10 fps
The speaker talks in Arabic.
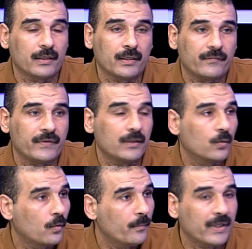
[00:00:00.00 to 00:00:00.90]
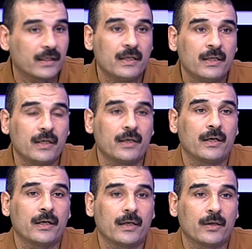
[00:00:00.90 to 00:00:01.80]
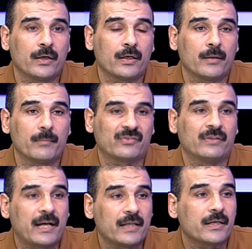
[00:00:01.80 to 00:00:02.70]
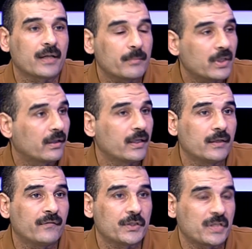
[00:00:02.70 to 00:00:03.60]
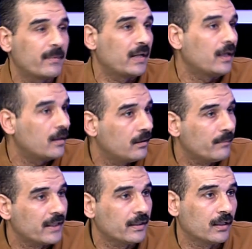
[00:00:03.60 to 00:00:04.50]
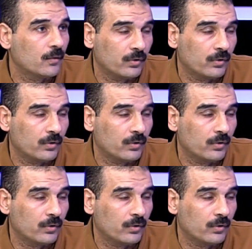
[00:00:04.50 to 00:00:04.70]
آه، في اوروبا آه، مصنعين كبيرين في شمال المانيا